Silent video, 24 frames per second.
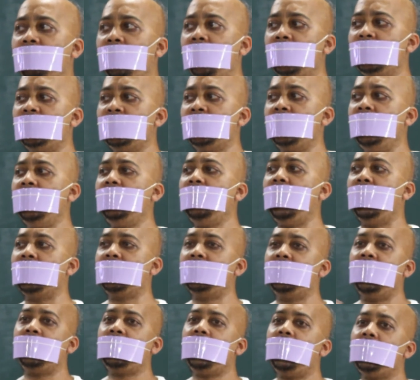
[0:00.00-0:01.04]
वर्ष की
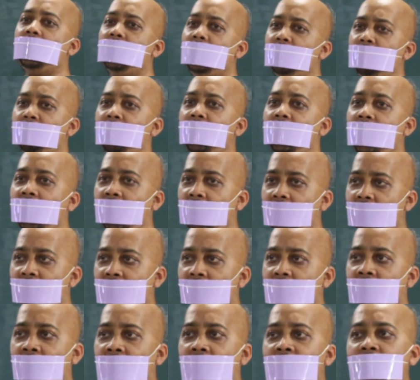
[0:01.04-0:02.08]
यात्रा का क्रम बनाया
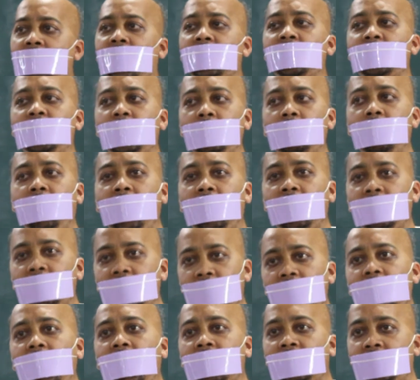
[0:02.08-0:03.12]
गया है दक्षिण भारत
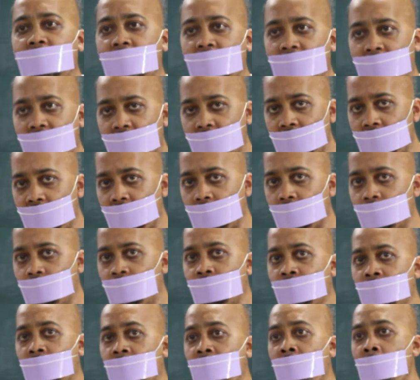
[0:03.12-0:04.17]
की यात्रा के लिए
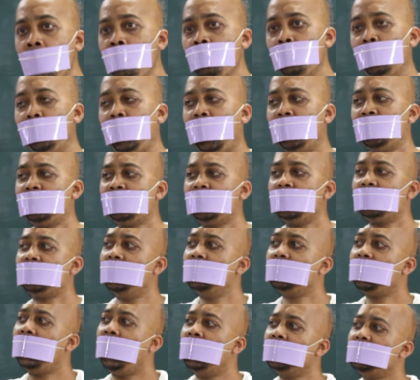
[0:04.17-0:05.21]
राष्ट्र
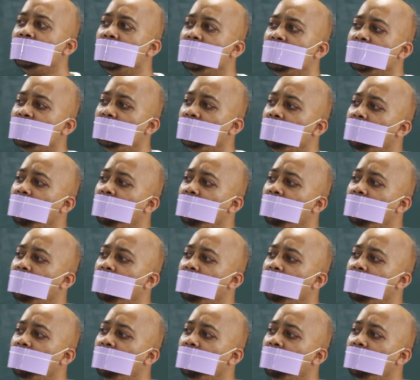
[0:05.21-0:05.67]
संत आचार्य श्री